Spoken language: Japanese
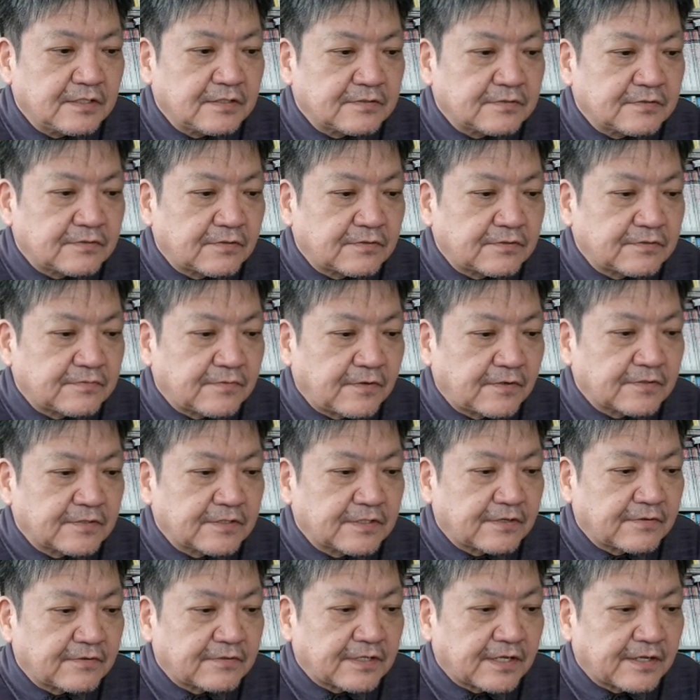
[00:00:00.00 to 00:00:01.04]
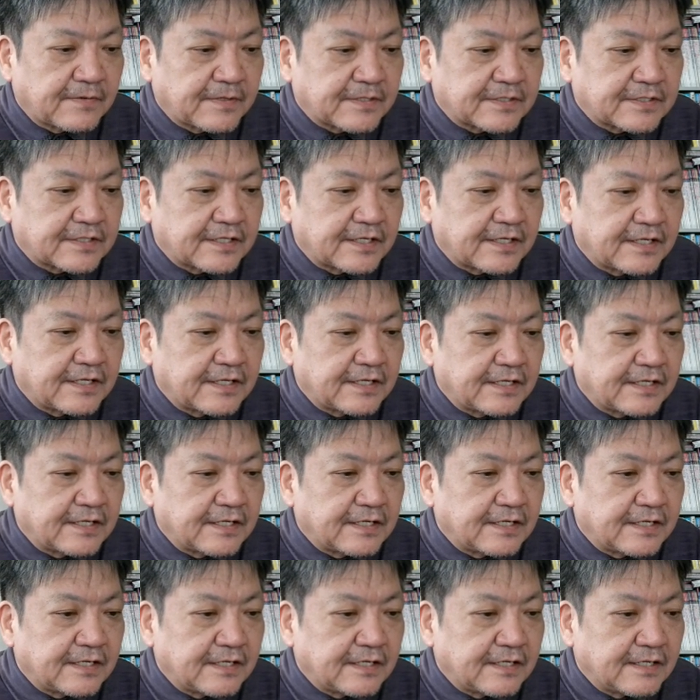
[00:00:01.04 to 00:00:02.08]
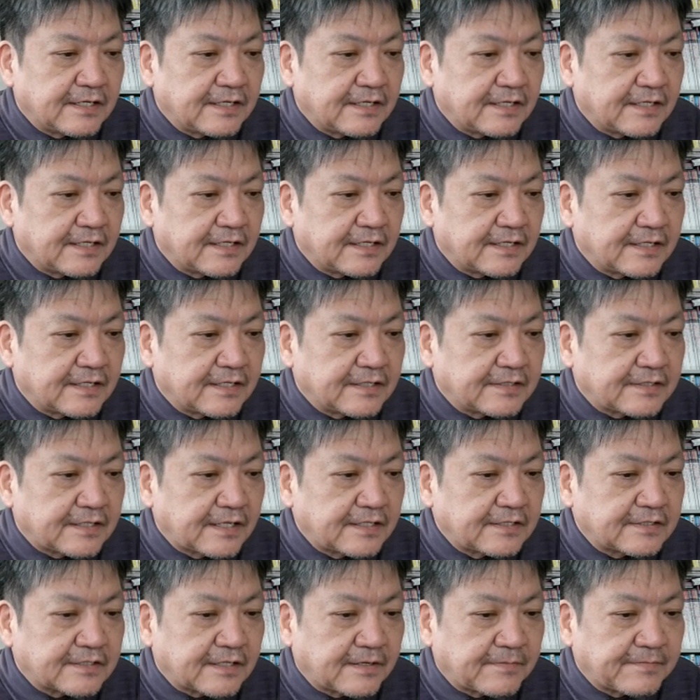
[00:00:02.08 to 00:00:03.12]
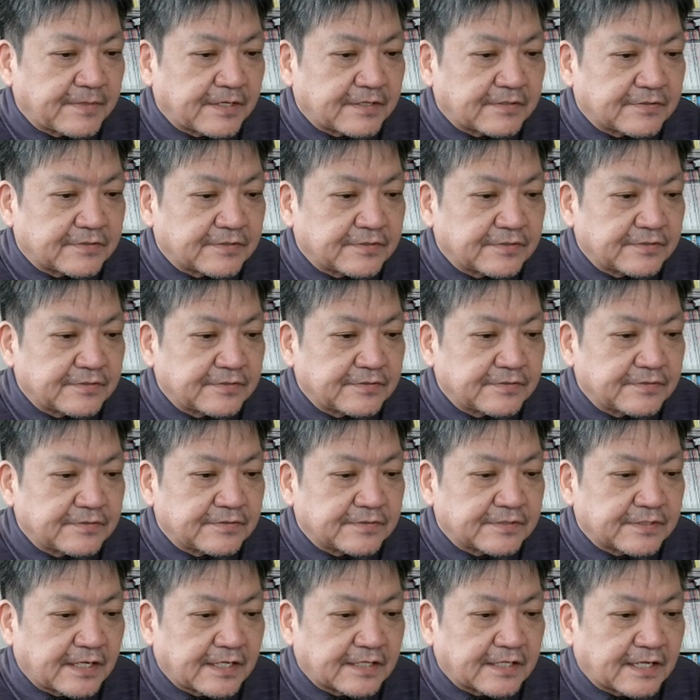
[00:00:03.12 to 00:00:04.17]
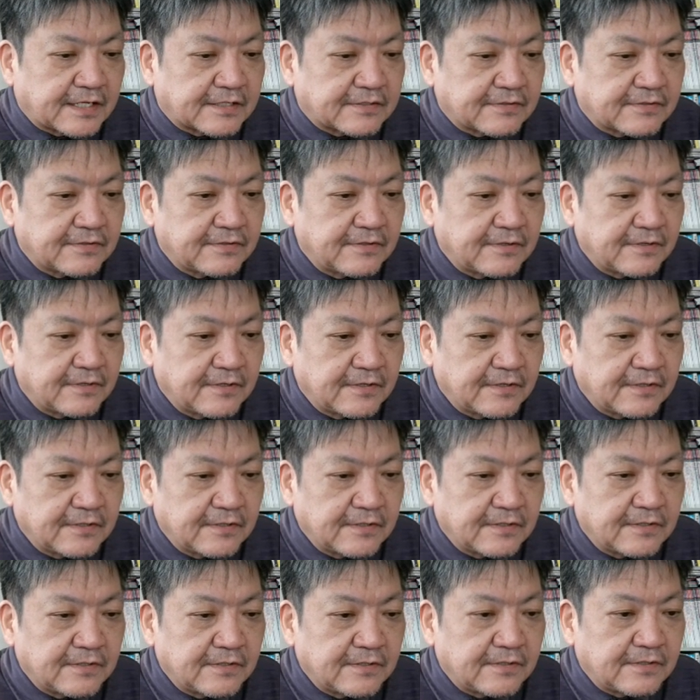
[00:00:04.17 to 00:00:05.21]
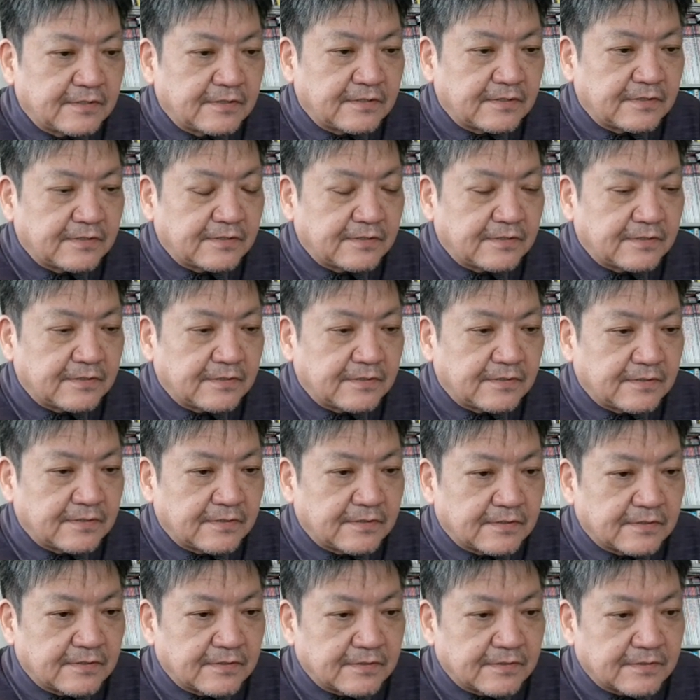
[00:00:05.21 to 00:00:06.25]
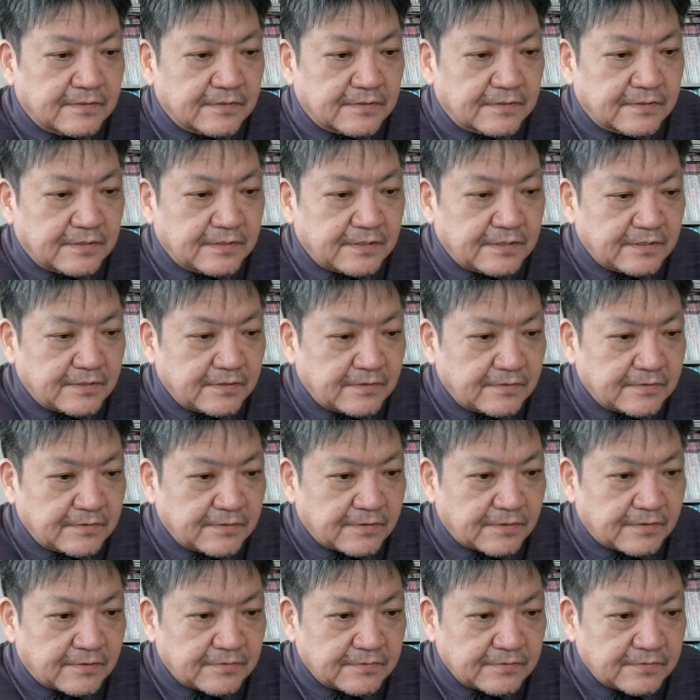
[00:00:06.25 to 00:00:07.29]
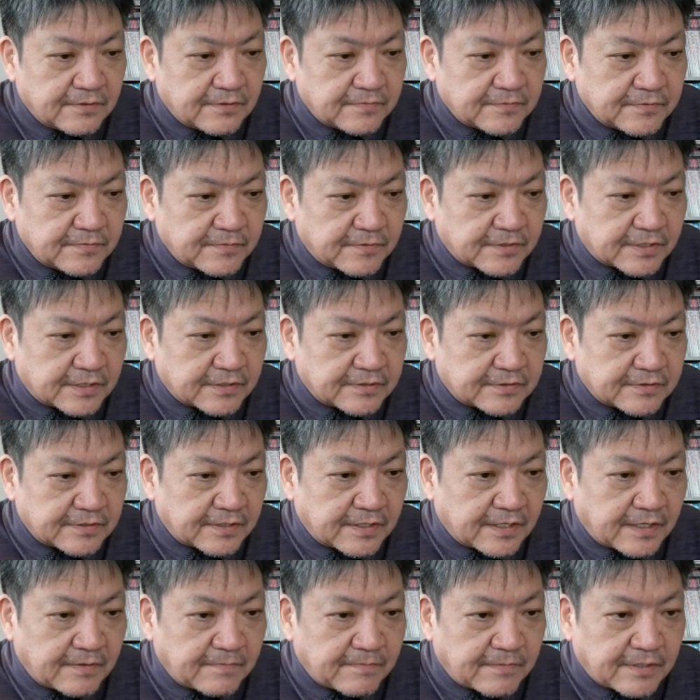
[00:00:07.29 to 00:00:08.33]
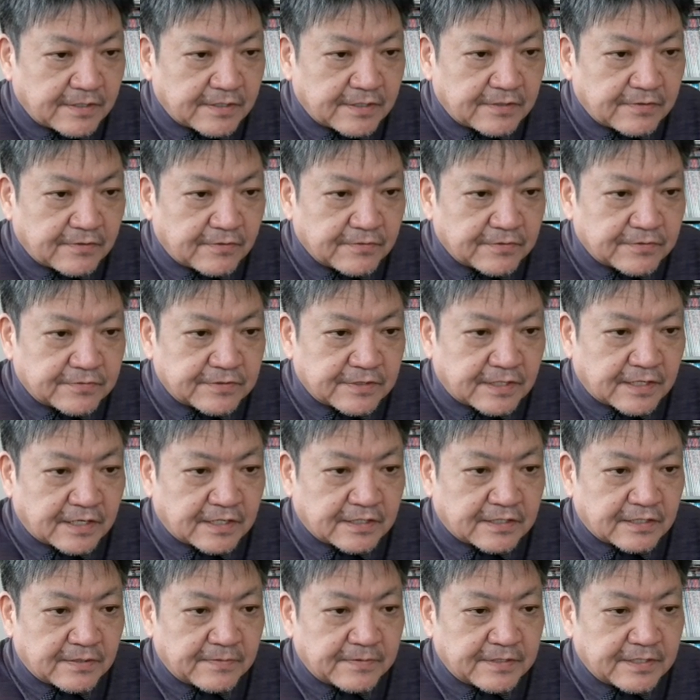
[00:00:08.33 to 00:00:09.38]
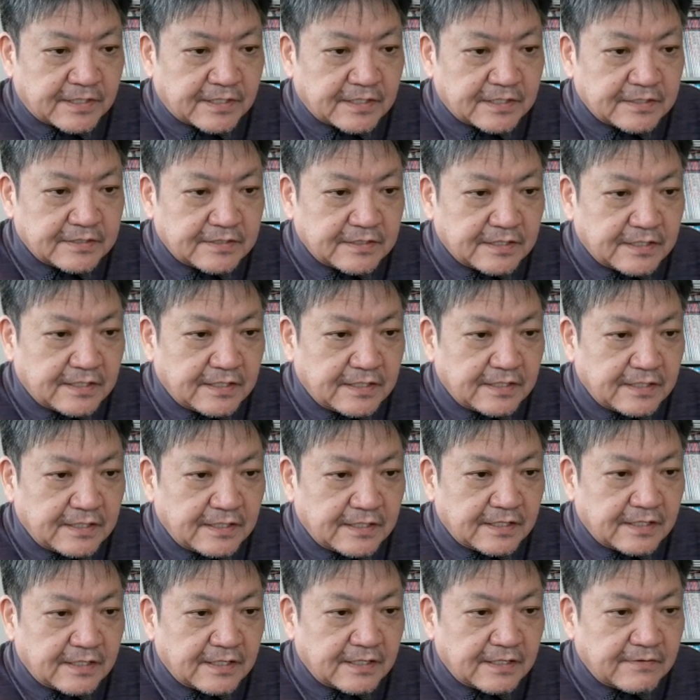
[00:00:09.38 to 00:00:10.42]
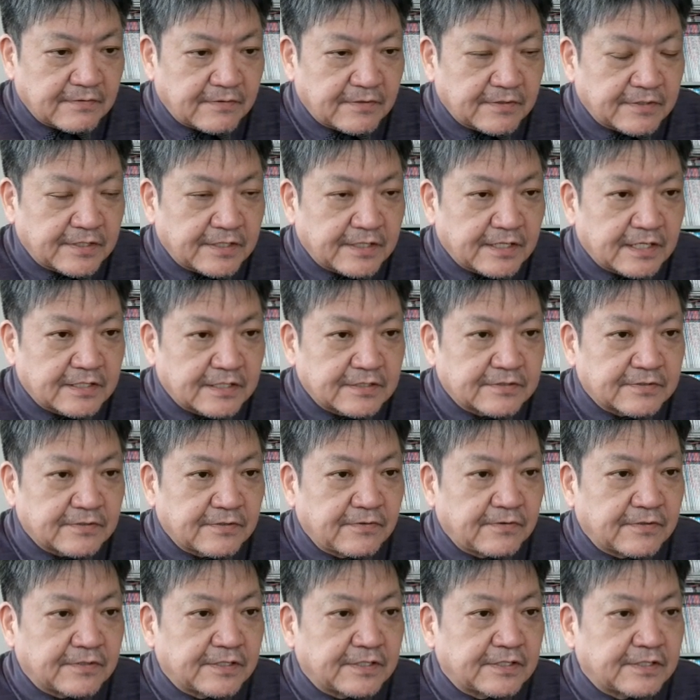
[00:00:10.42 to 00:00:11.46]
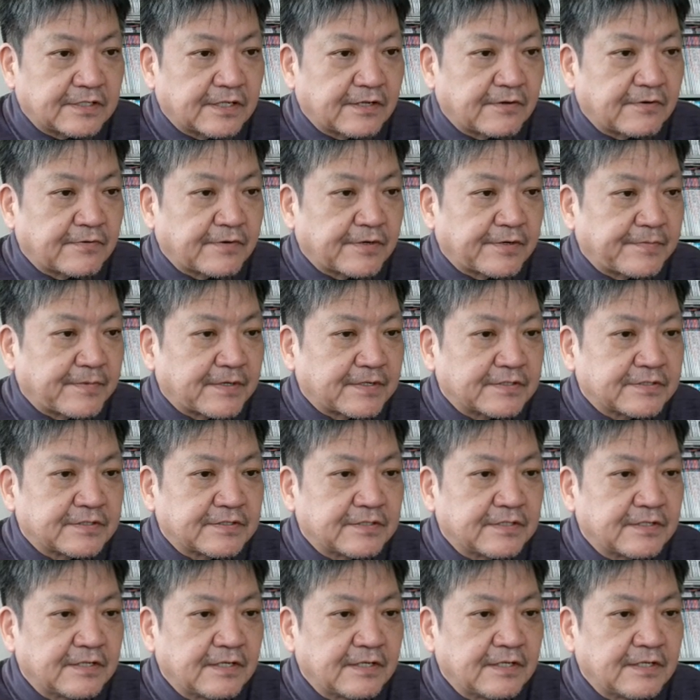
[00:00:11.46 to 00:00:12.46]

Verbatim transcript: ドルウォンでございまして、えー、1317と。昨日の夜の部もですね、あんまりよろしくなかったみたいですね。えー、ウォン安の方に行っております。